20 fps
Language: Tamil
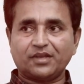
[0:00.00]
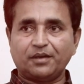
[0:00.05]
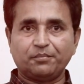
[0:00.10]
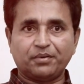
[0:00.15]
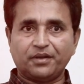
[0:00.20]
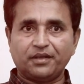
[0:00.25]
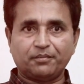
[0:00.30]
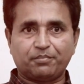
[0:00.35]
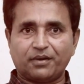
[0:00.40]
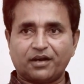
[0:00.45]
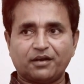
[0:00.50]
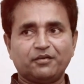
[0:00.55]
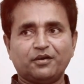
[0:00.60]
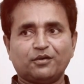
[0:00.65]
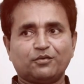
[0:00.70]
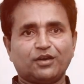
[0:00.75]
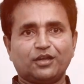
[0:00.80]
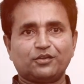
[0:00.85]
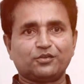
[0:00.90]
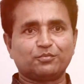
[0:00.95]
இப்படி
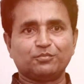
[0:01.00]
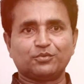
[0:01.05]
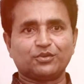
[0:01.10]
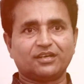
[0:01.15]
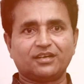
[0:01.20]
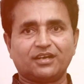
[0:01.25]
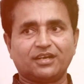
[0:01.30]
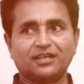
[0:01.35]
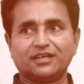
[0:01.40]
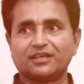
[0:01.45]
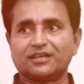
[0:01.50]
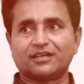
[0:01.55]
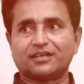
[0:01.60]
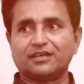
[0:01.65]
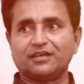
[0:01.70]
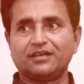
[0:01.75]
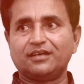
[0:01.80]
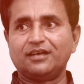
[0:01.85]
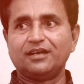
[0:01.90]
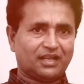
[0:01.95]
பண்ணவே கூடாது ஒரு முதல்
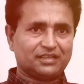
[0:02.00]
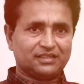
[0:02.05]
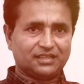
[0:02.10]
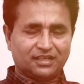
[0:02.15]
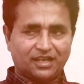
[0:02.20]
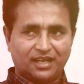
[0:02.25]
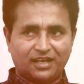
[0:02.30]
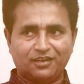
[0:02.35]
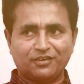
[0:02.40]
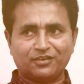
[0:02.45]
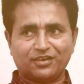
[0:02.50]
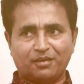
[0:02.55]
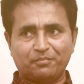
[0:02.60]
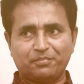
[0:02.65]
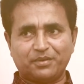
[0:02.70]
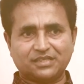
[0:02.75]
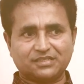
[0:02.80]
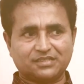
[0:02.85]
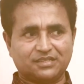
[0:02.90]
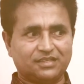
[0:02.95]
நடிகனுக்கு அந்த டைலாக்
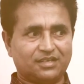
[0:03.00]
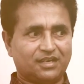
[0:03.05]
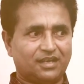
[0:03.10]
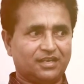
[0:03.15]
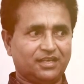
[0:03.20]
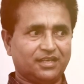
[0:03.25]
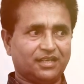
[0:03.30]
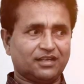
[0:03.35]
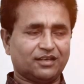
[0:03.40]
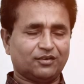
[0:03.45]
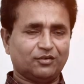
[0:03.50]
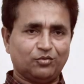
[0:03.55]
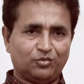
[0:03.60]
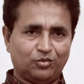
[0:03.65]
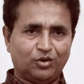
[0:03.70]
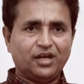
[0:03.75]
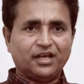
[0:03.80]
நான் பேசினதுனால எனக்கு